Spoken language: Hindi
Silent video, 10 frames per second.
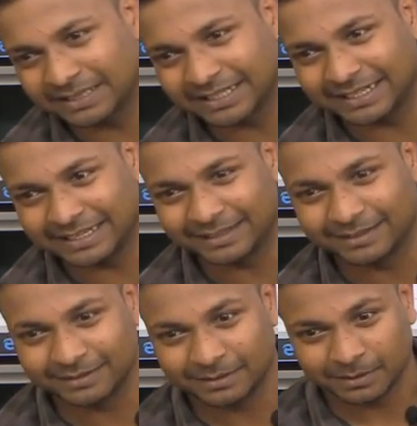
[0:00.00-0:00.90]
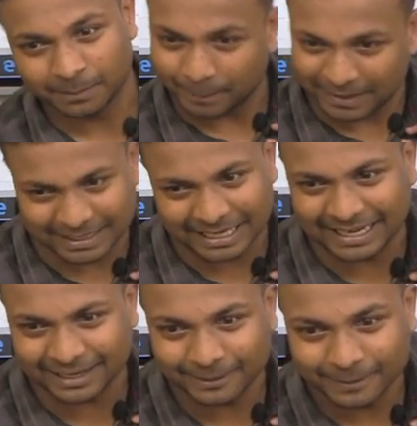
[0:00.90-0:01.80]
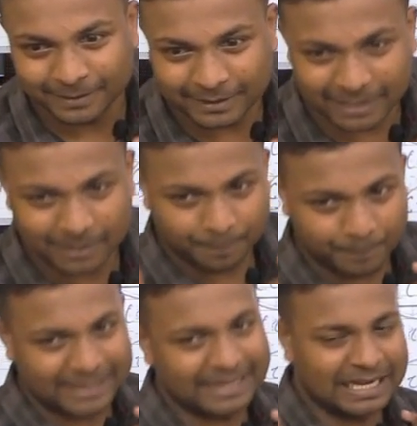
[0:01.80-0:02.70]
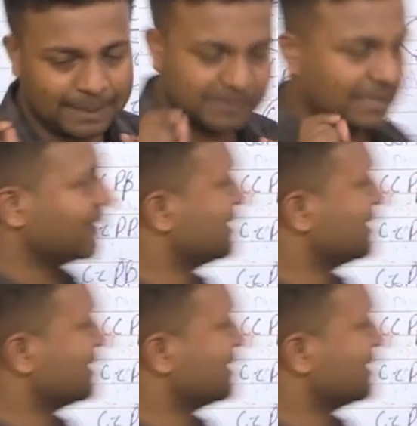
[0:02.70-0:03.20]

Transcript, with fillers: कि नहीं पक्का है ठीक मैं आपसे बस